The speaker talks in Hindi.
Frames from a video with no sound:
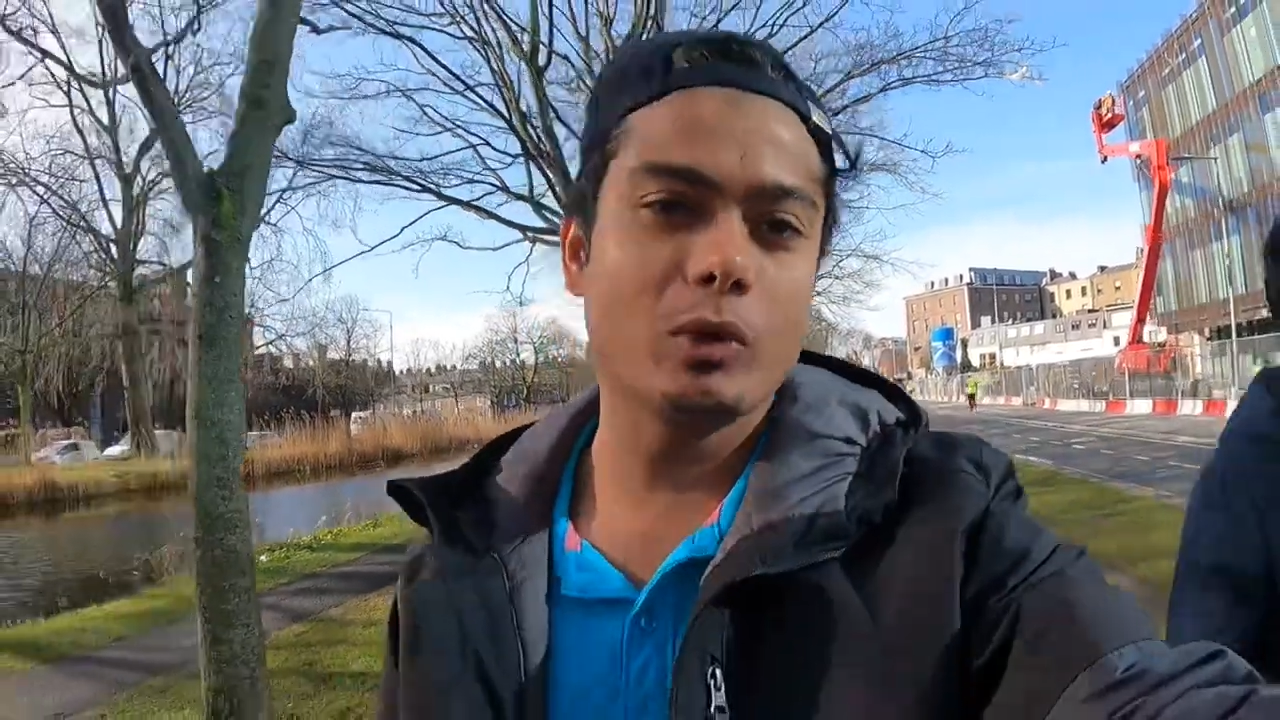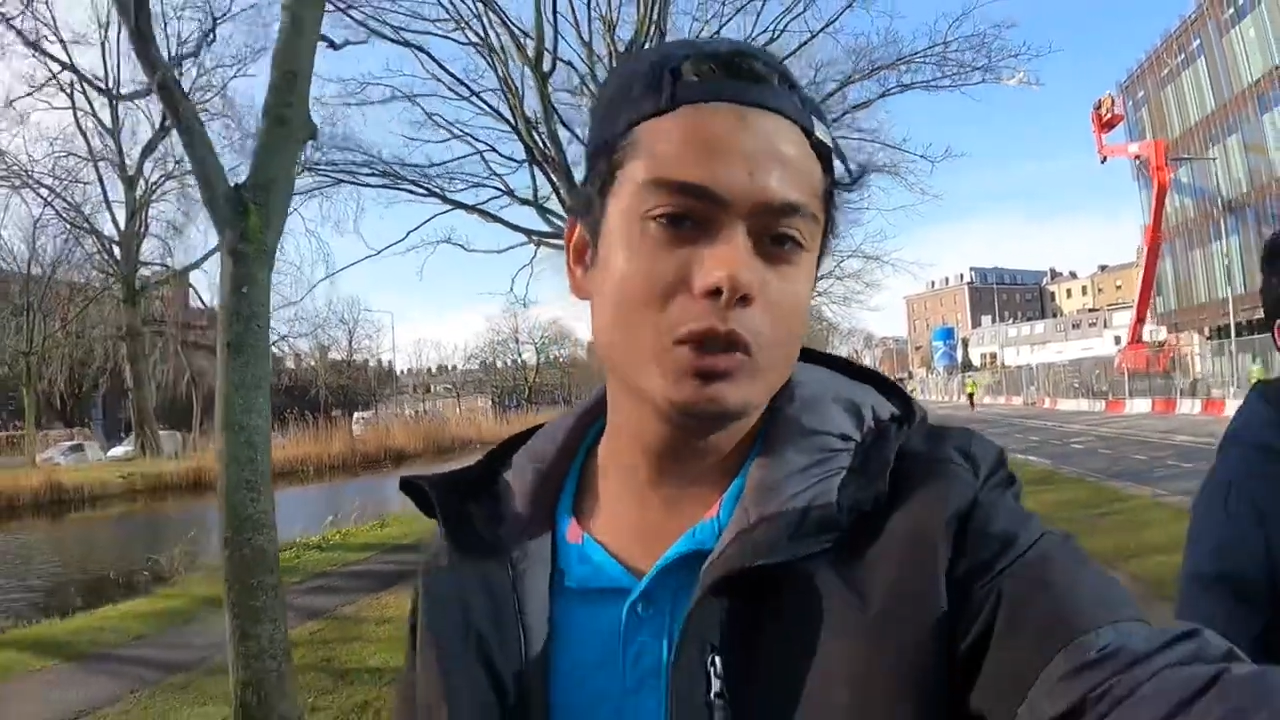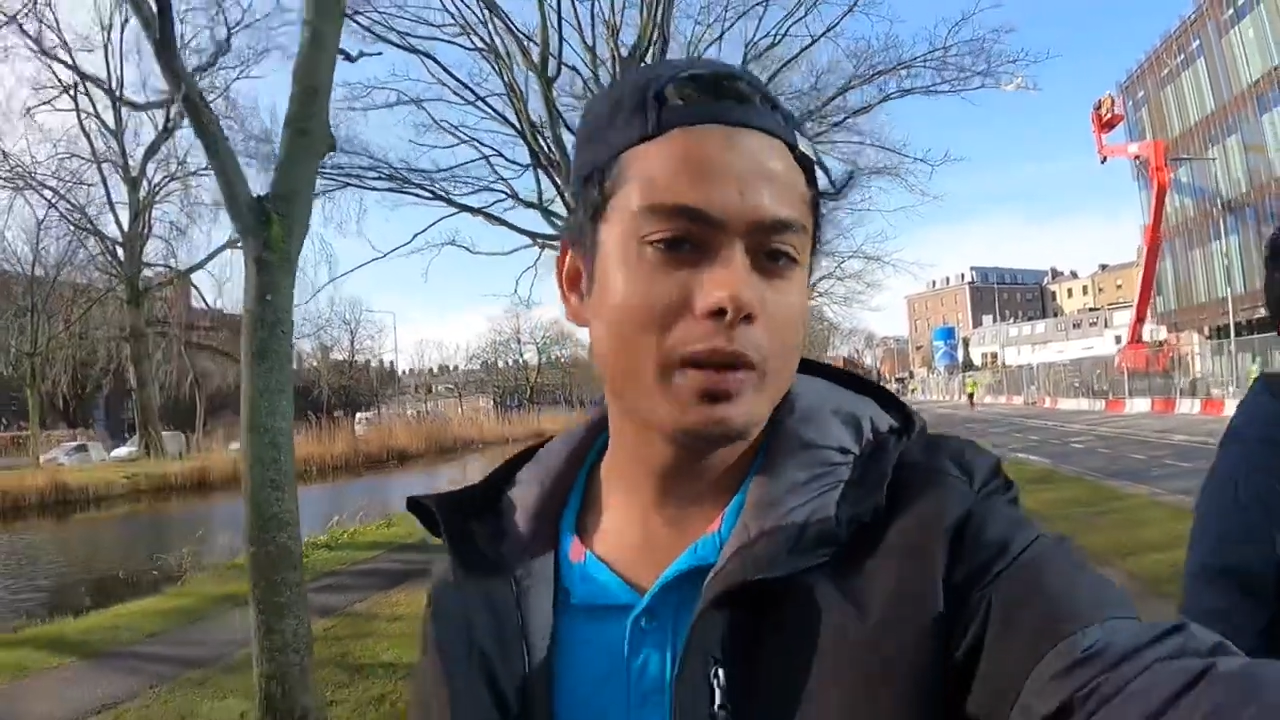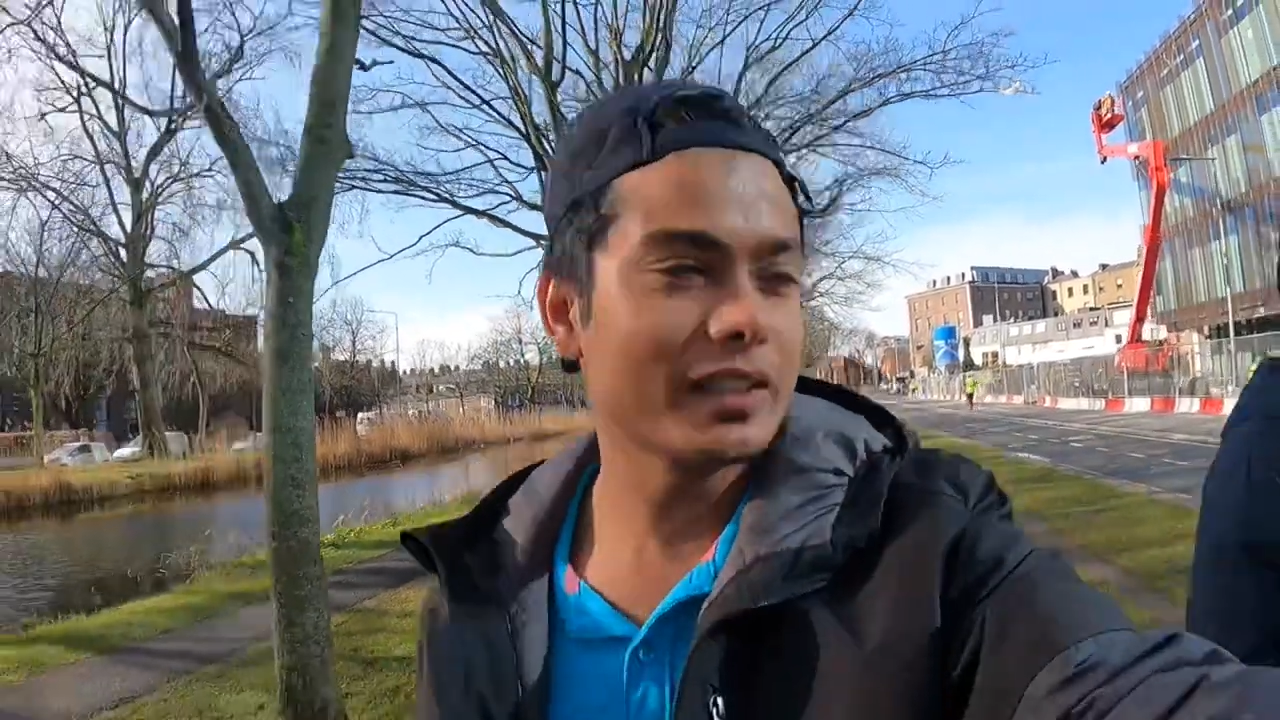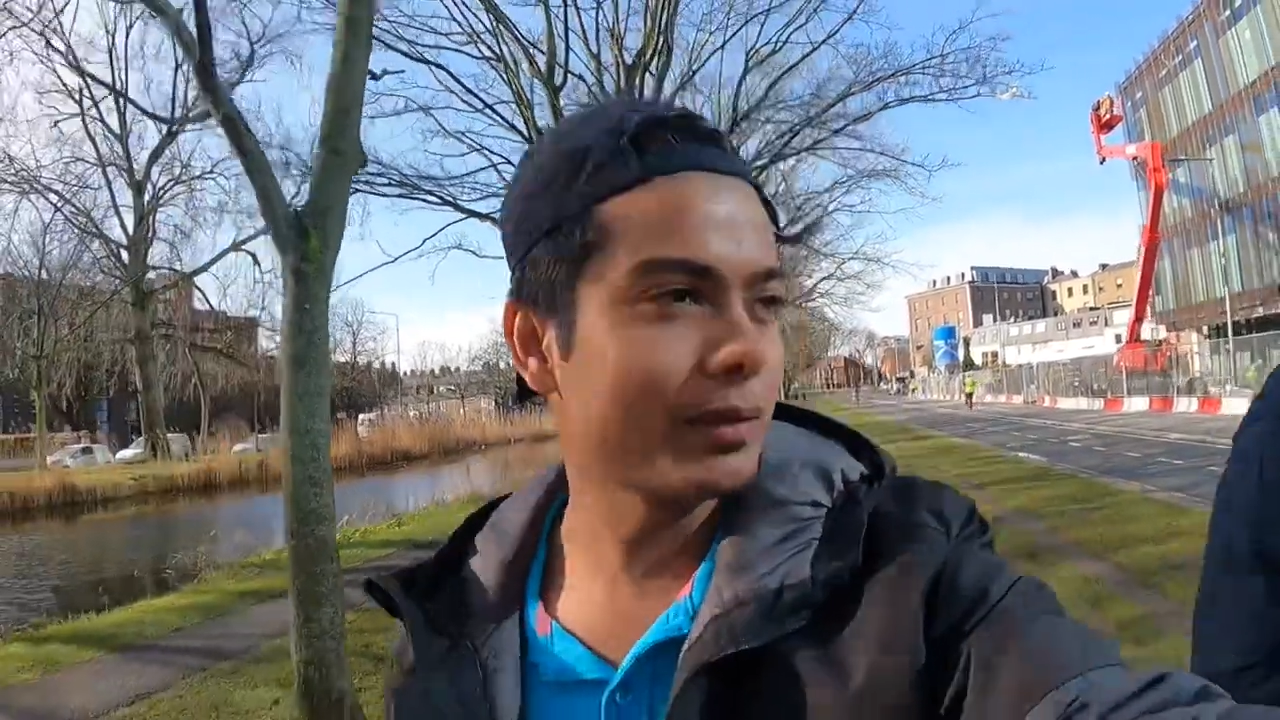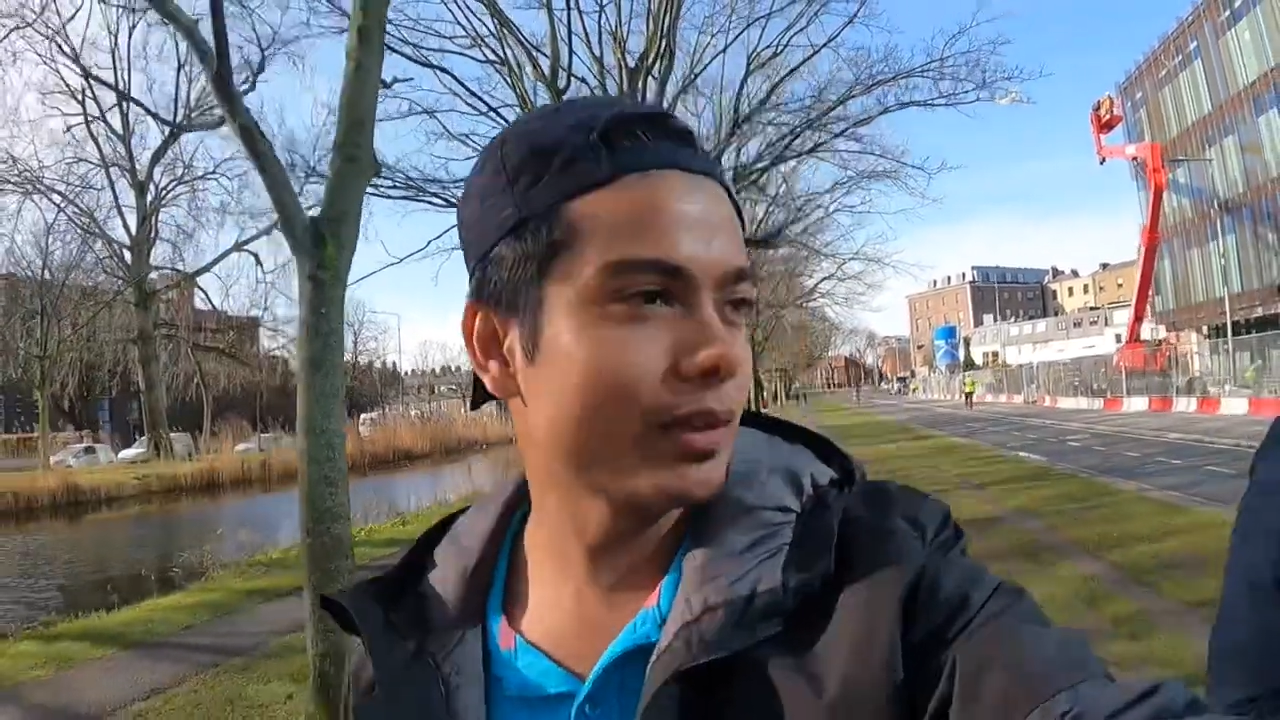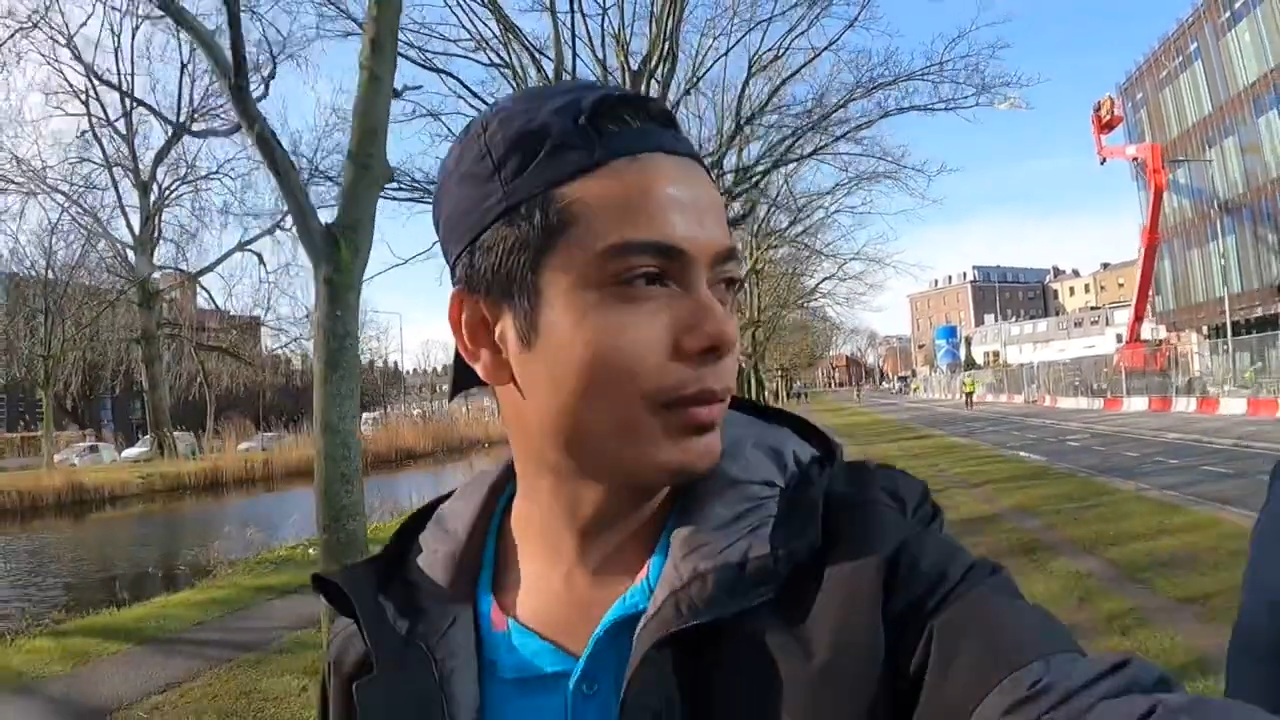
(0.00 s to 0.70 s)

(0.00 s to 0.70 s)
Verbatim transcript: मोहित भाई साहब ने